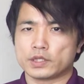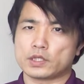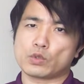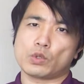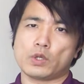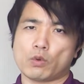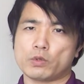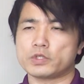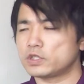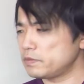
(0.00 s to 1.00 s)
でそこで
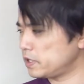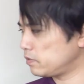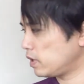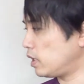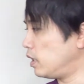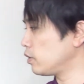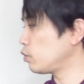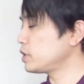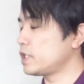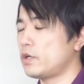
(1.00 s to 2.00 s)
おすすめなのが
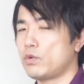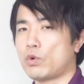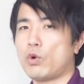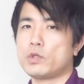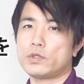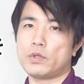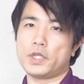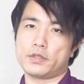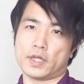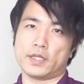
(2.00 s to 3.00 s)
こちらの酵素
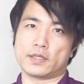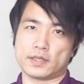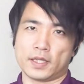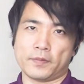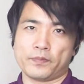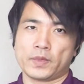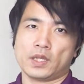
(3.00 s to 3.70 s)
ドリンクなんですね。